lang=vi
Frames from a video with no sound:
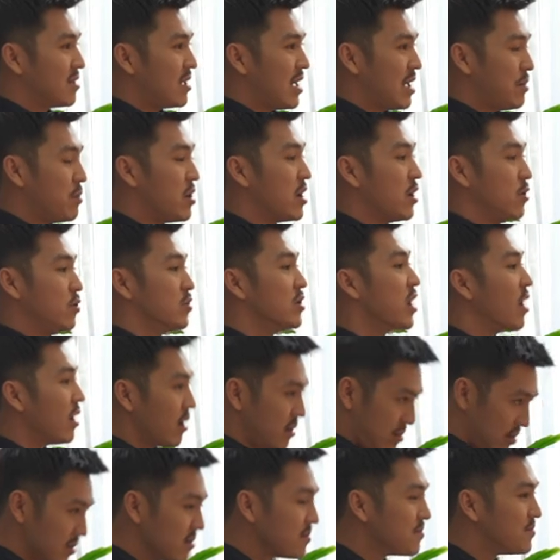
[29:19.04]
em hiểu nhất
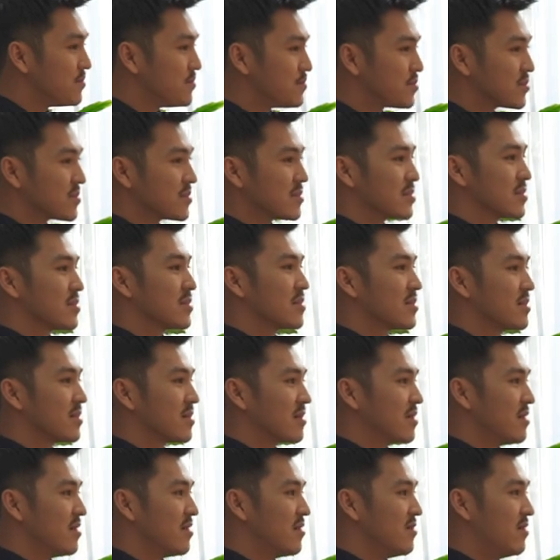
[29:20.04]

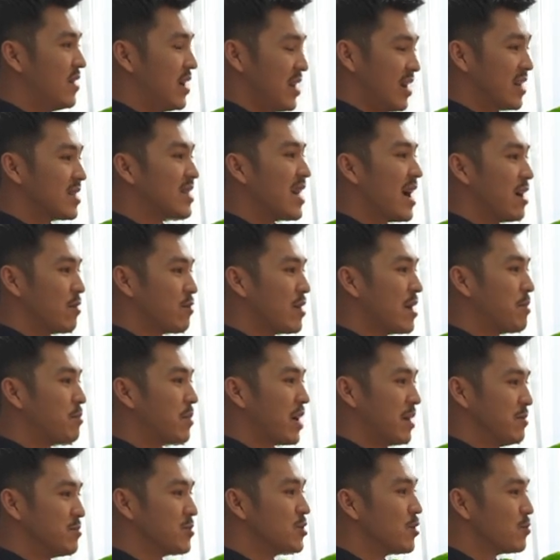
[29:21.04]
và nó tạo cho em
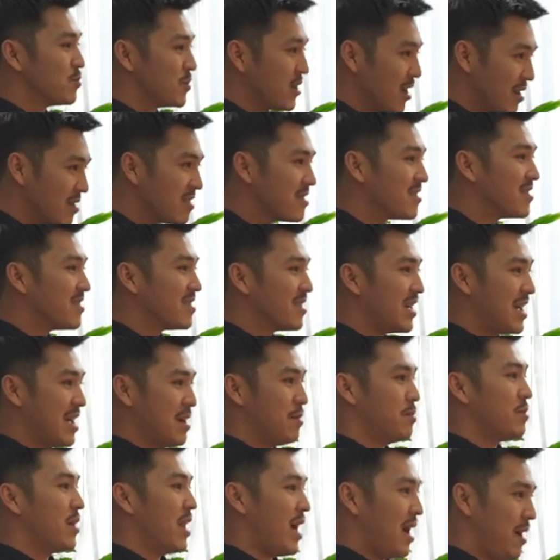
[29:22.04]
cảm xúc nhất ừ. thì
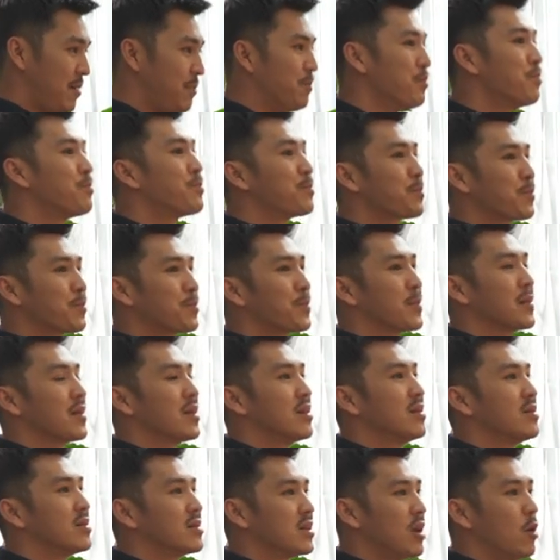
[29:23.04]
em làm ừ.
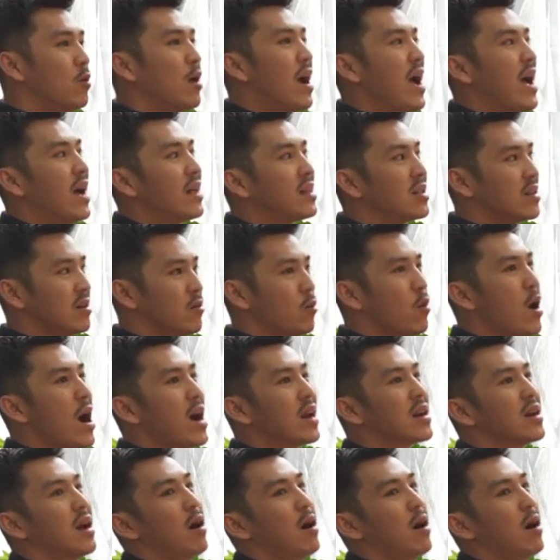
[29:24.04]
châu á thì nó quá